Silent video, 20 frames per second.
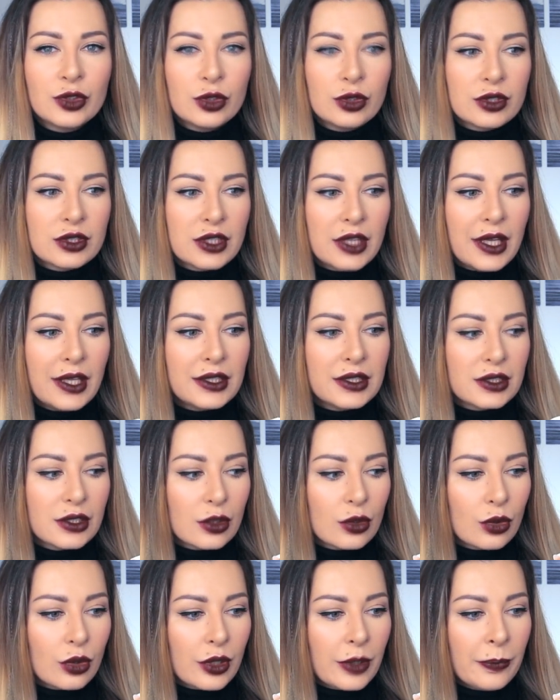Все, знаете,
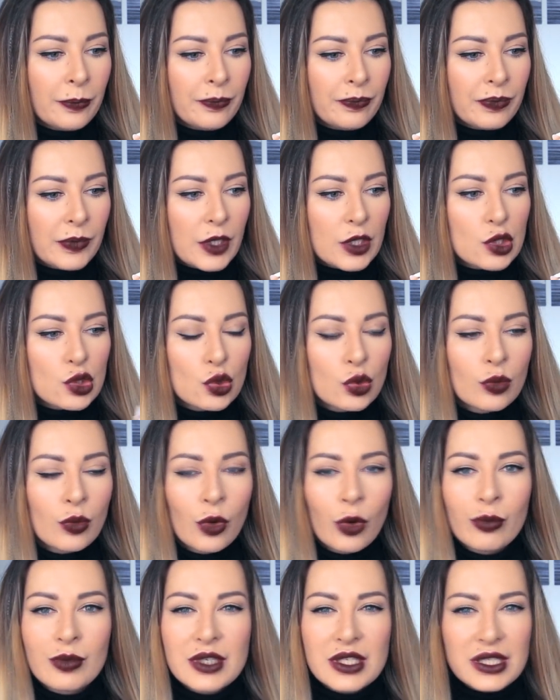такое с
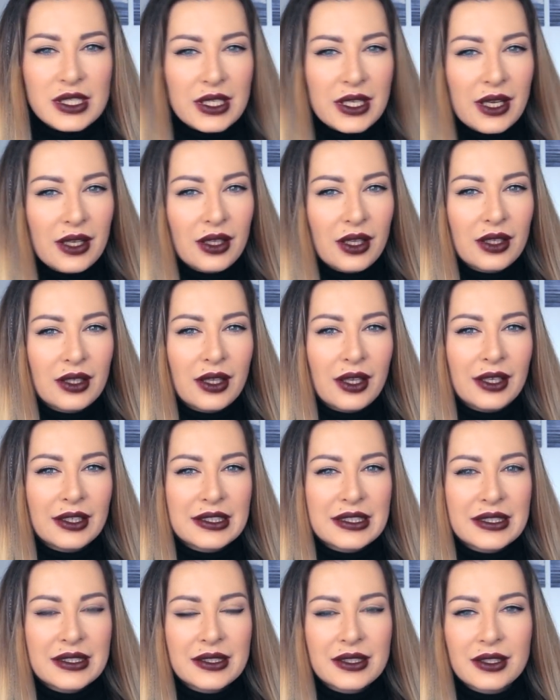умом
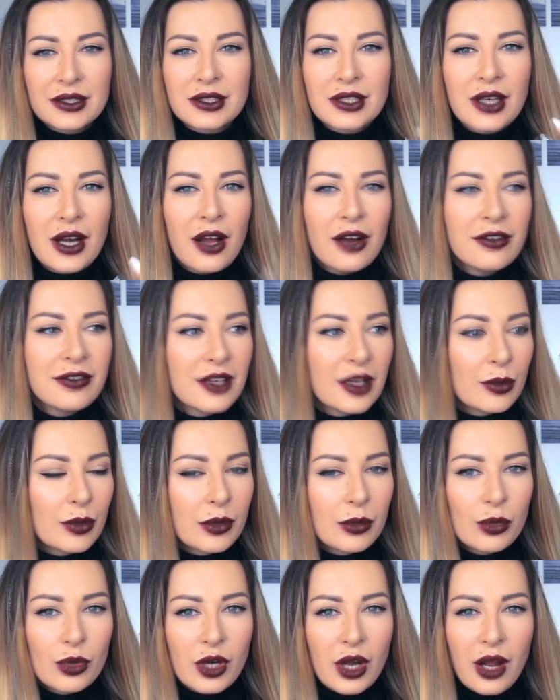сделанное, с
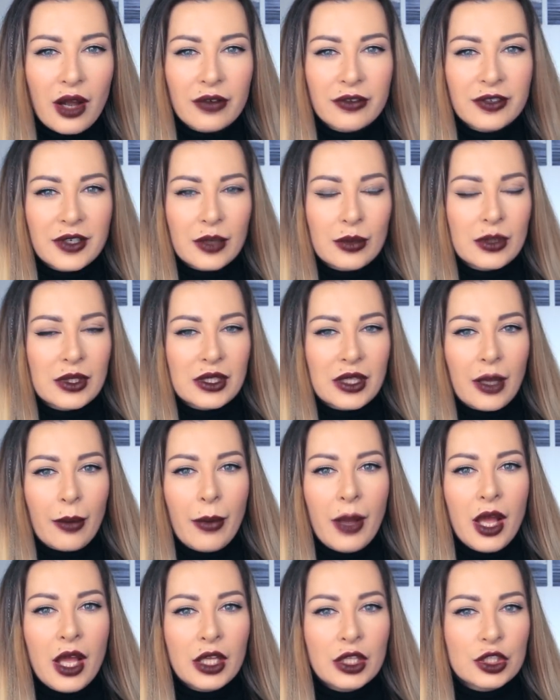травками, муравками
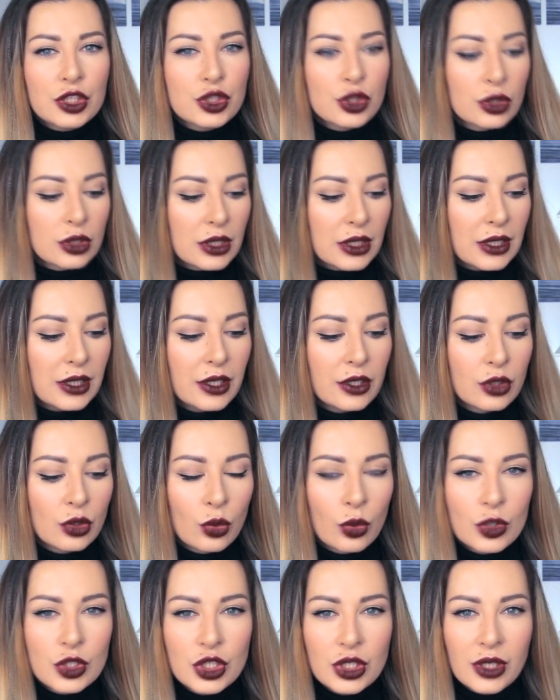там, и что-то для
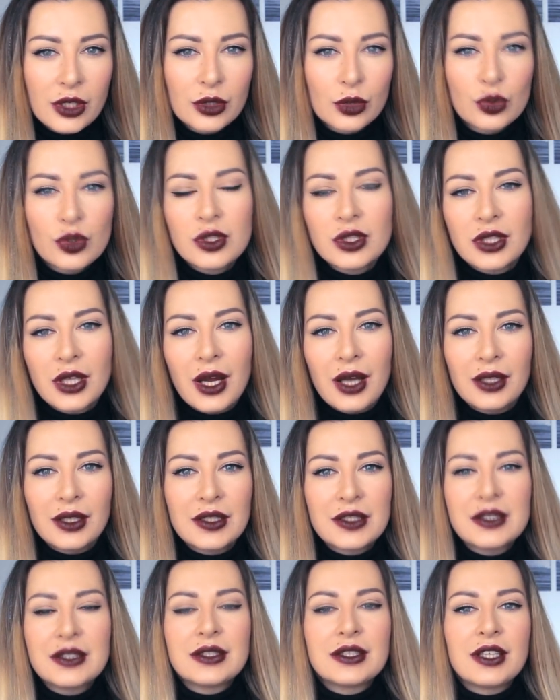ножек от
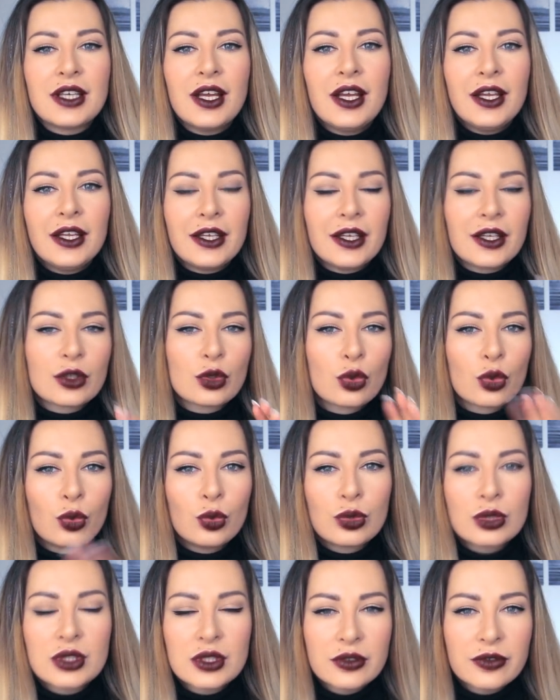усталости, и от
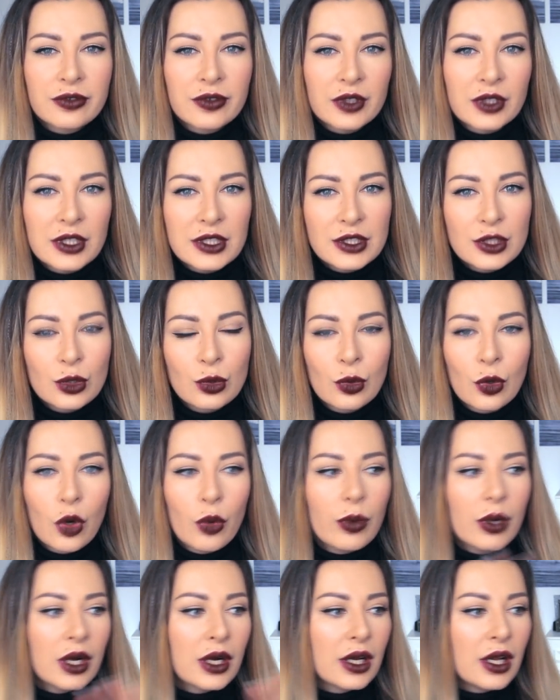укусов
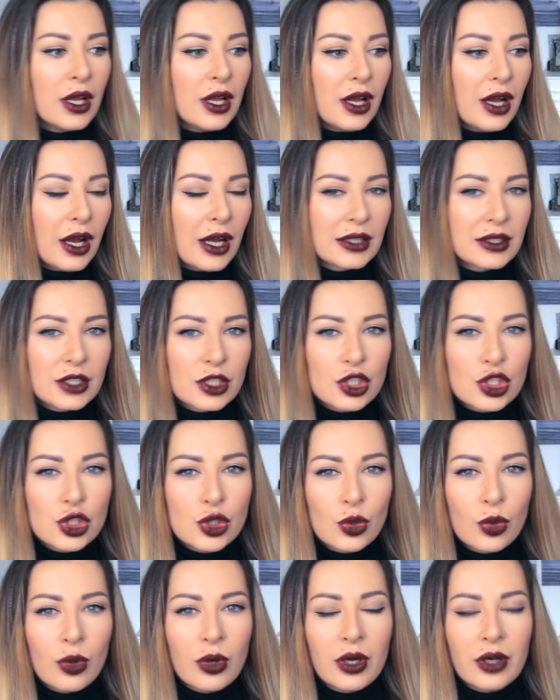насекомых, от
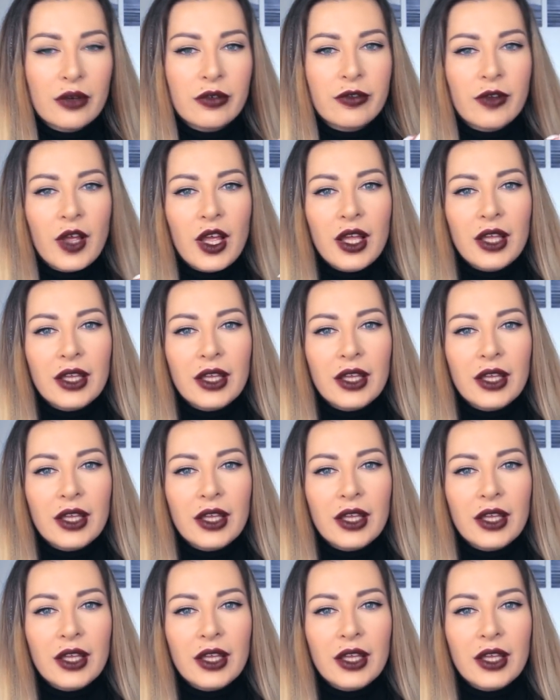ожогов,